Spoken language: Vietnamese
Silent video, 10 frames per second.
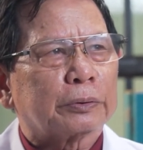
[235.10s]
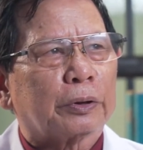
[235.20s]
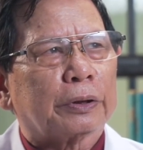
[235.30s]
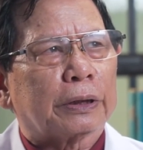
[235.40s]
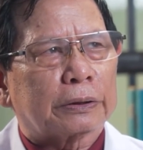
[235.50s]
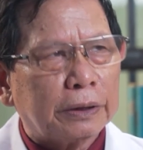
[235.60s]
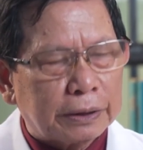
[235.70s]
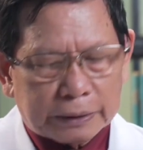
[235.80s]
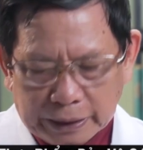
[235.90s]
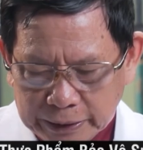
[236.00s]
rồi à,
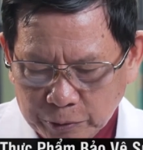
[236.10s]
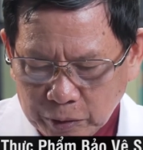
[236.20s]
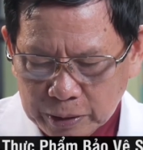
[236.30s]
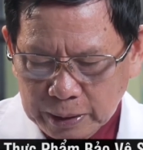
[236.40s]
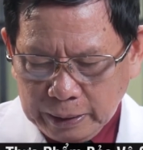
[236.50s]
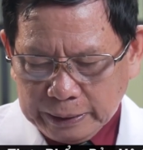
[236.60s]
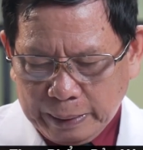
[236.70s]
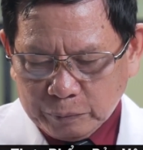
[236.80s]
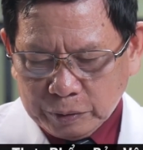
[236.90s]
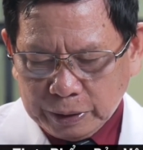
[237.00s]
từ cái thận yếu đó
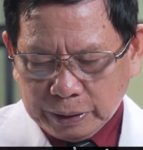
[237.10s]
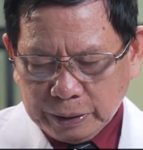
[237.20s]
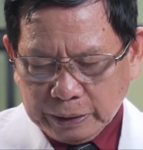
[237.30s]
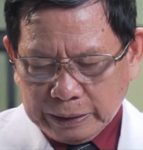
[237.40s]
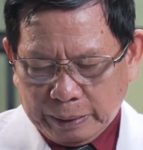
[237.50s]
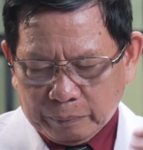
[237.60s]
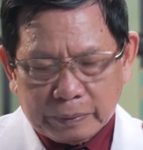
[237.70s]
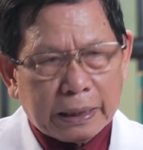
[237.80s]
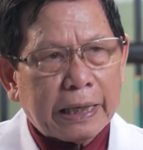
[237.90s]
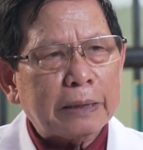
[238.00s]
làm cho gì? Làm
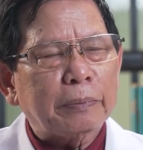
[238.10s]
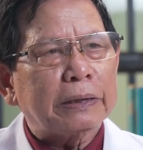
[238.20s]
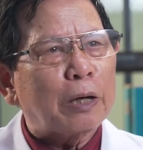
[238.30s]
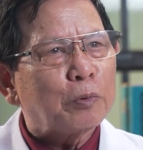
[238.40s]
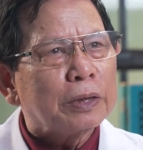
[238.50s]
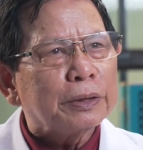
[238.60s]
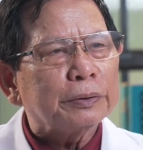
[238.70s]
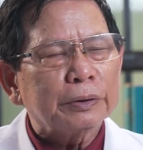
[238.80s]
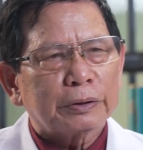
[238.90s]
hay bị đau lưng,